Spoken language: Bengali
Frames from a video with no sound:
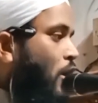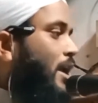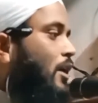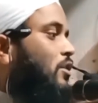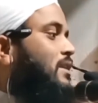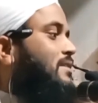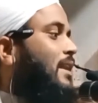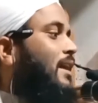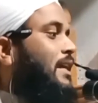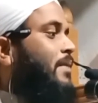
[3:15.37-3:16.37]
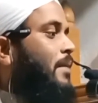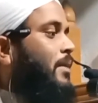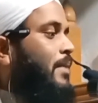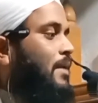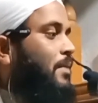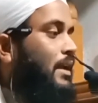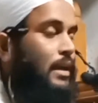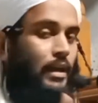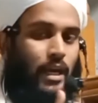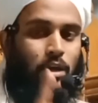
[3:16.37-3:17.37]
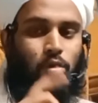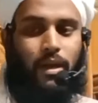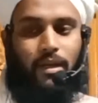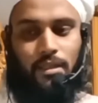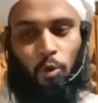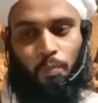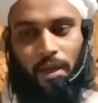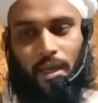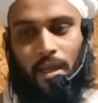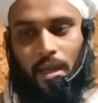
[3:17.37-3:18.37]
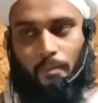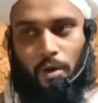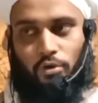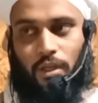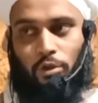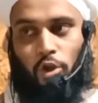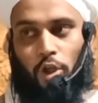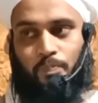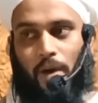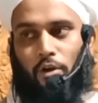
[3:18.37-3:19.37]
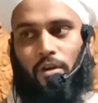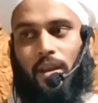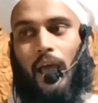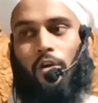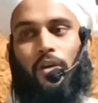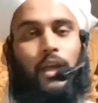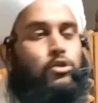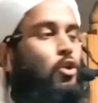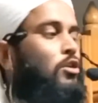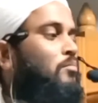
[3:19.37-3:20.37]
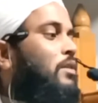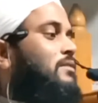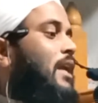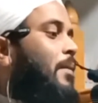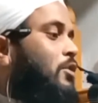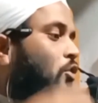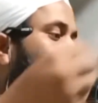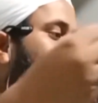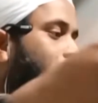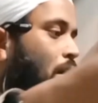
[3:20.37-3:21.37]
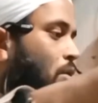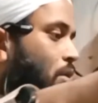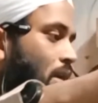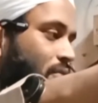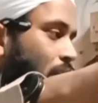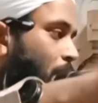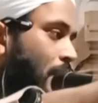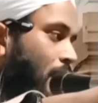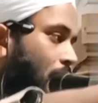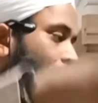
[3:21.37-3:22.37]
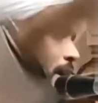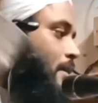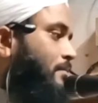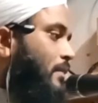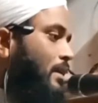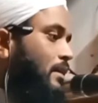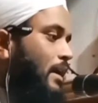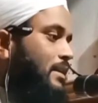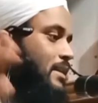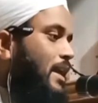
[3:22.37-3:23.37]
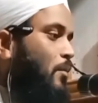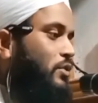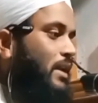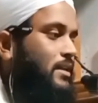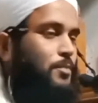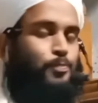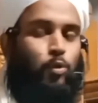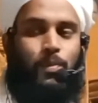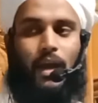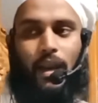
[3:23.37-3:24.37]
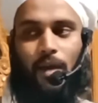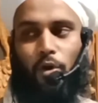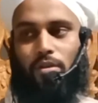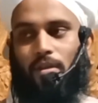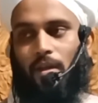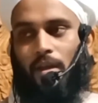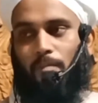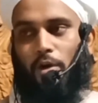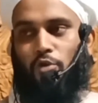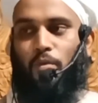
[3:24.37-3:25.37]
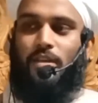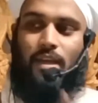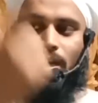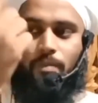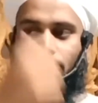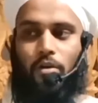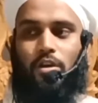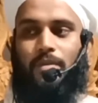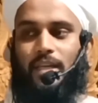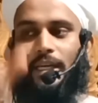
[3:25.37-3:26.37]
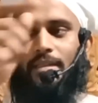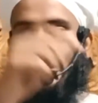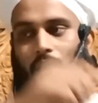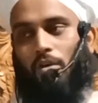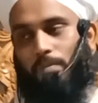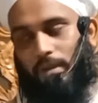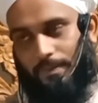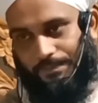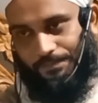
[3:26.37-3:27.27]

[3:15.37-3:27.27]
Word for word: ঘরে ঘরে জেনা কিভাবে বাড়বে এই হলো একটা উপায় মানুষ ইদ্যত পালন না করে যখন মন চাইবে তখন বিবাহ করে ফেলবে এটা কেয়ামতের একটি পূর্বের আলামত মানুষ মনে চাইলে বিবাহ করবে সেখানে জেনা হবে